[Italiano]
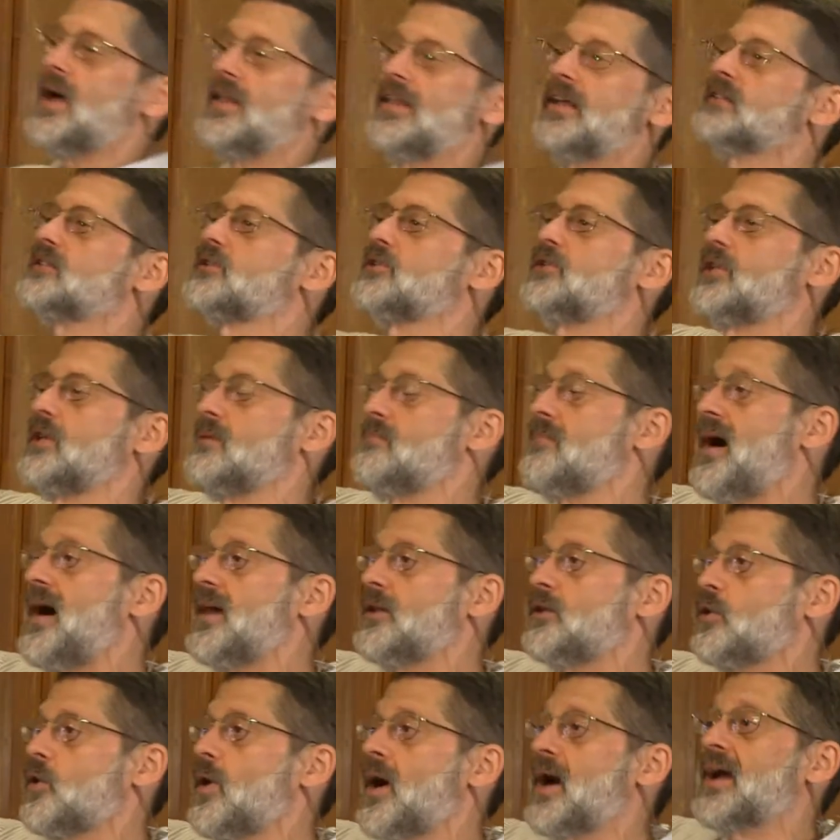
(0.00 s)
adesso ti
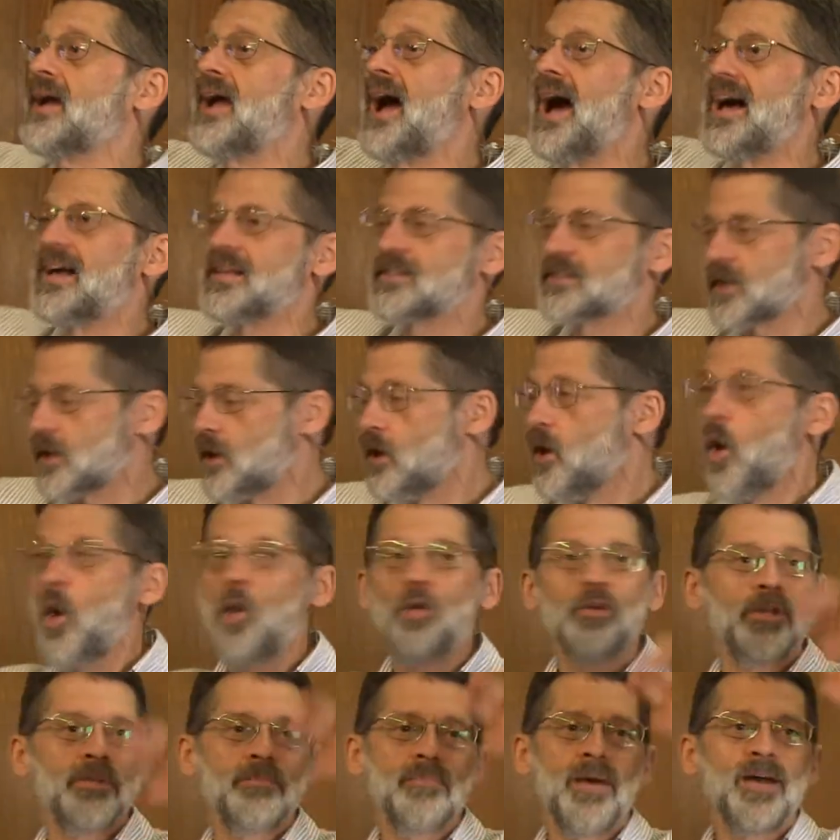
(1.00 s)
mando a Gaza,
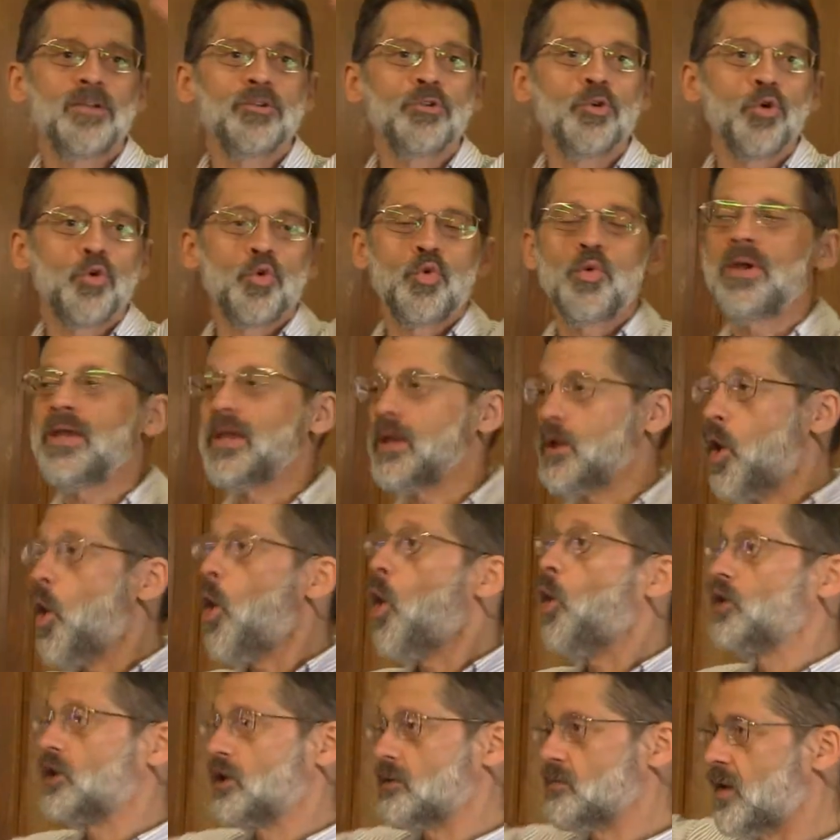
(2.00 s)
o ti mando qui,
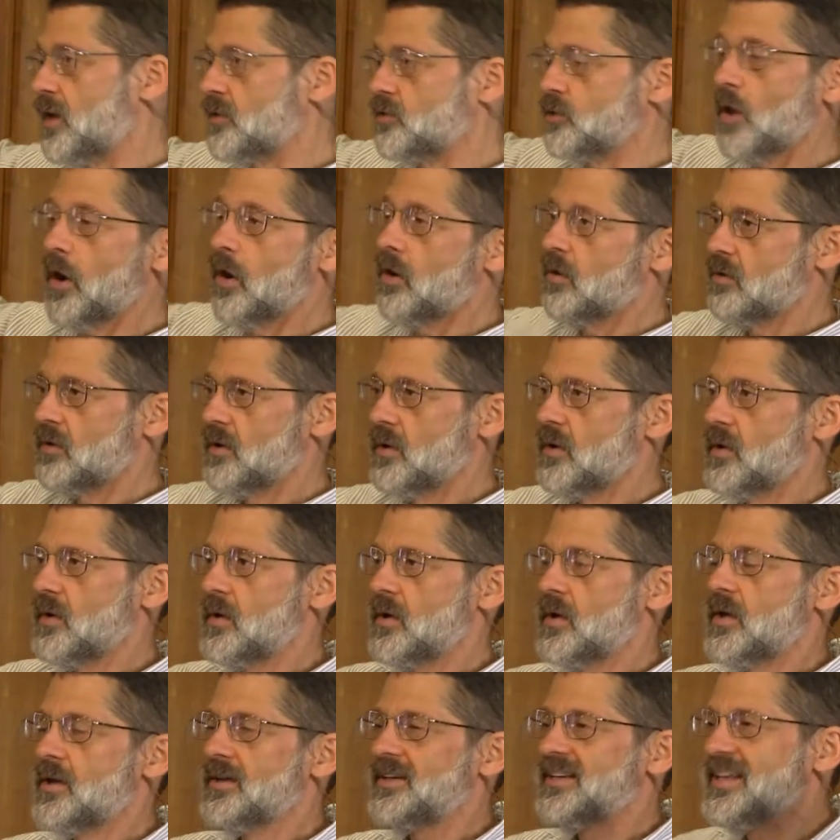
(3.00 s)
o ti mando... No,
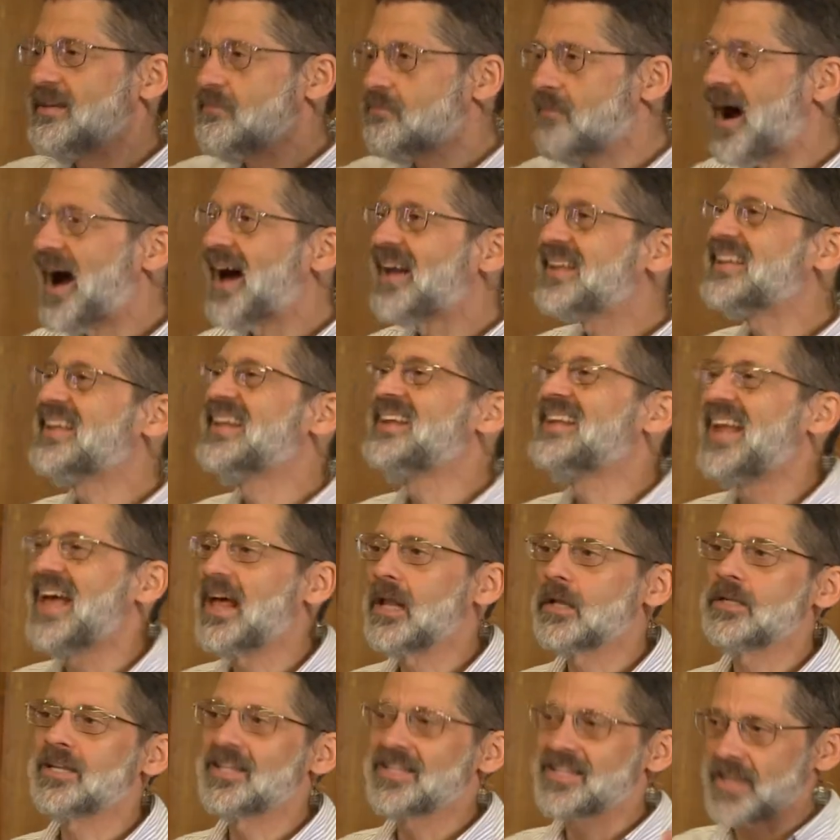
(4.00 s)
ti manda
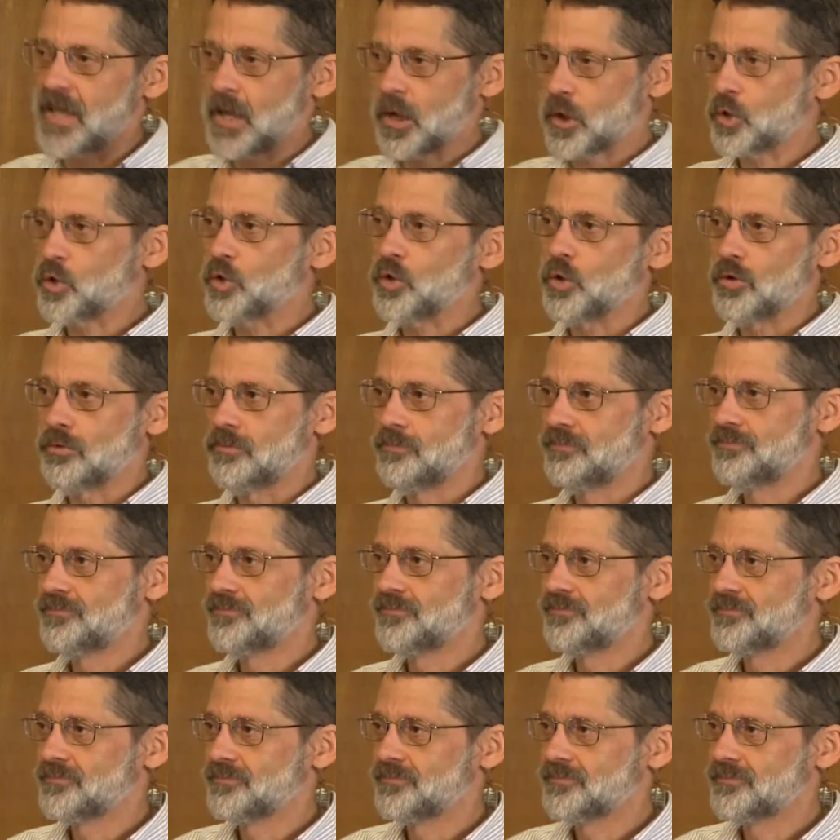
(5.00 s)
nel deserto,
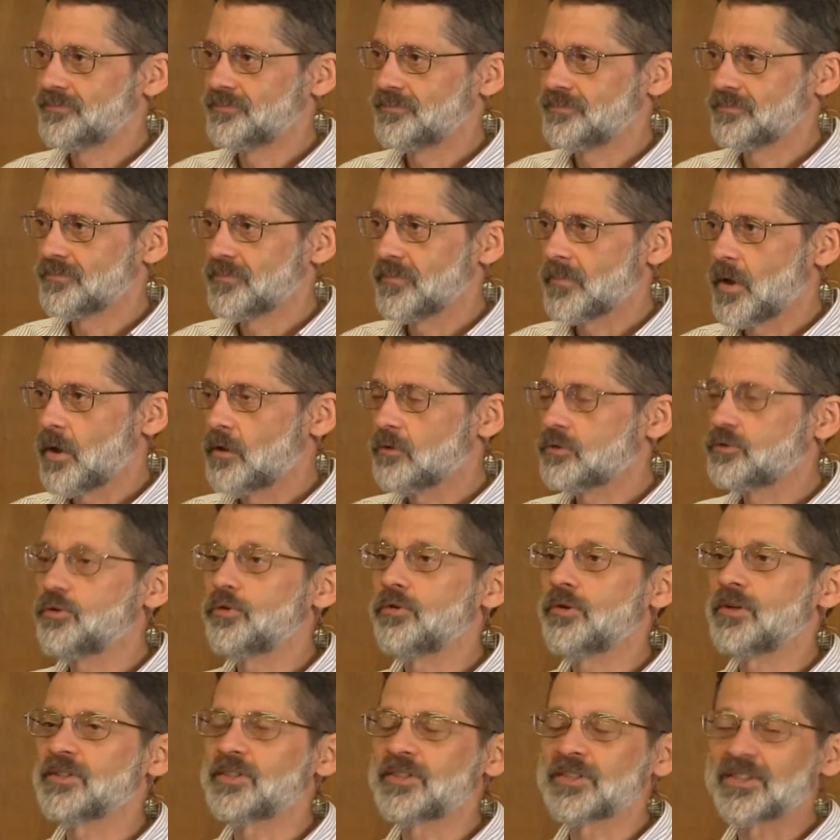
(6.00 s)
su
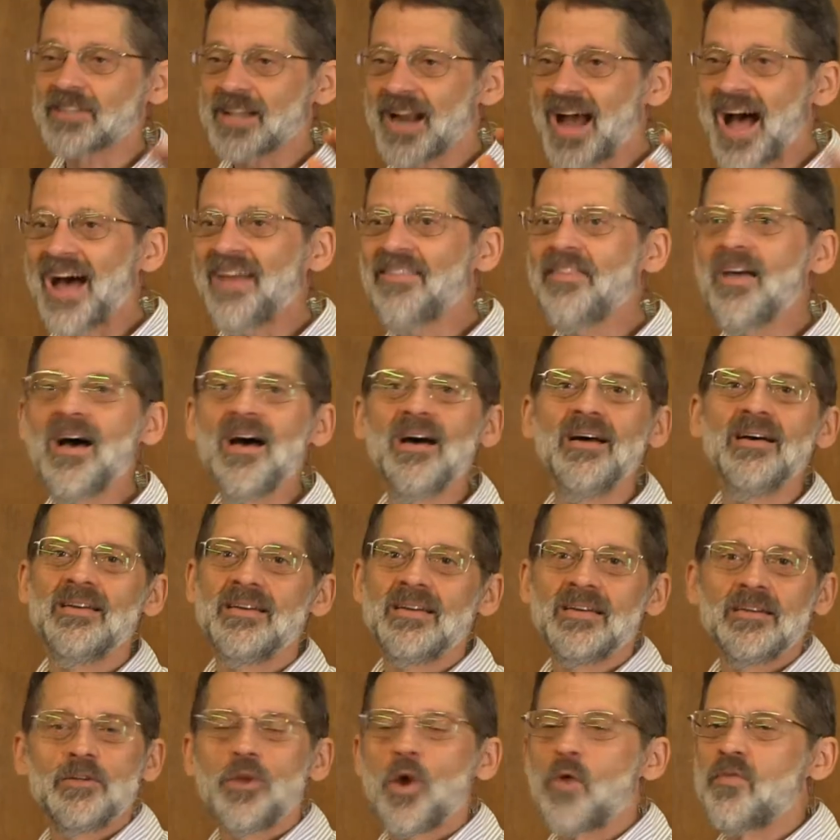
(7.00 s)
una strada
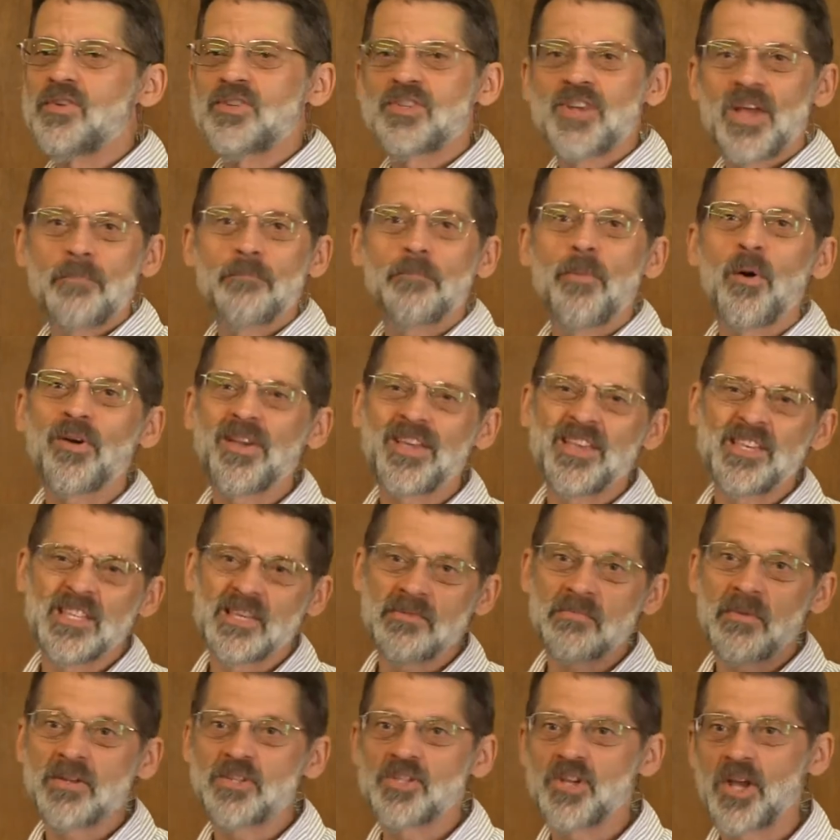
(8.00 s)
dove c'è
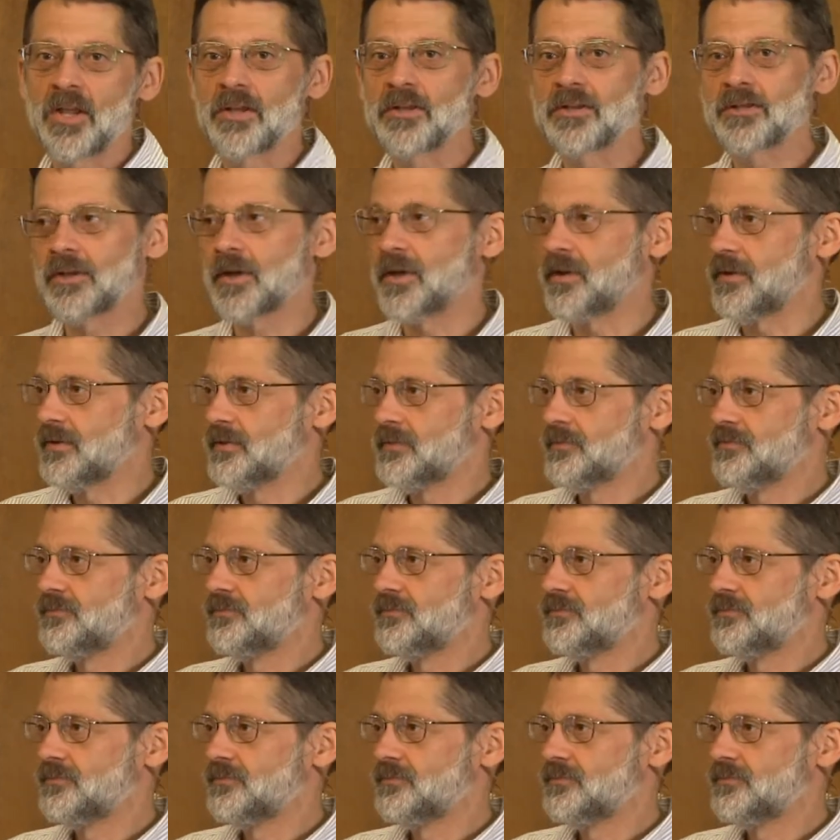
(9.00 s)
pochissima gente.